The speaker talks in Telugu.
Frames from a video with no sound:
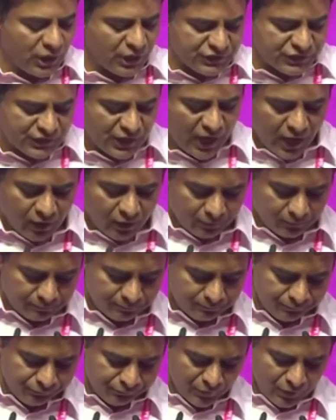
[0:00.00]
కేసీఆర్
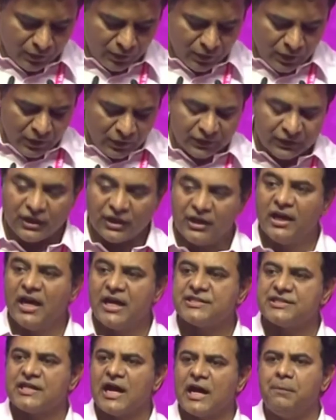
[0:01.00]

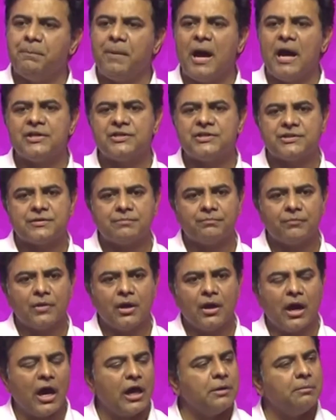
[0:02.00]
టిఎస్ ఐపాస్
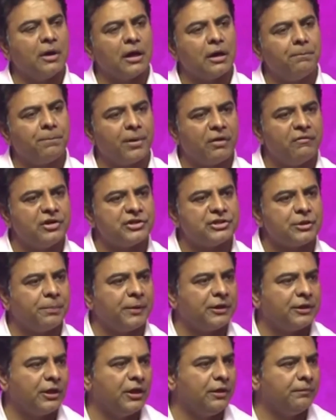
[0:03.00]
అని మనం
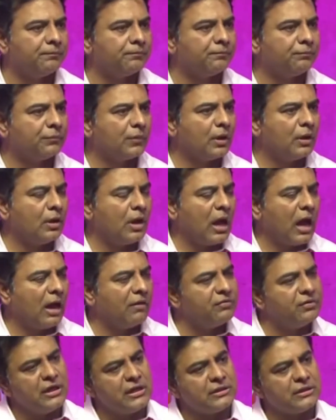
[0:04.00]
ప్రవేశపెట్టి
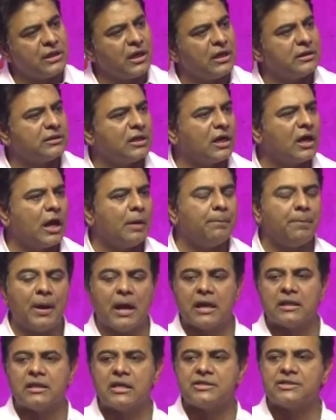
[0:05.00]
అవినీతి రహితంగా
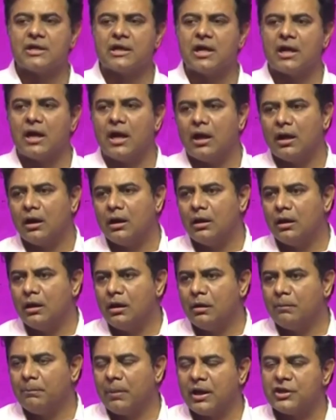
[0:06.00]
పారదర్శకంగా
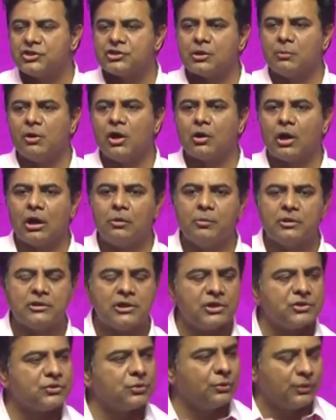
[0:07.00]
పరిశ్రమలకు
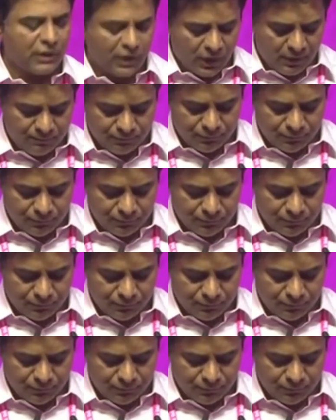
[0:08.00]
అనుమతులు ఇస్తుంటే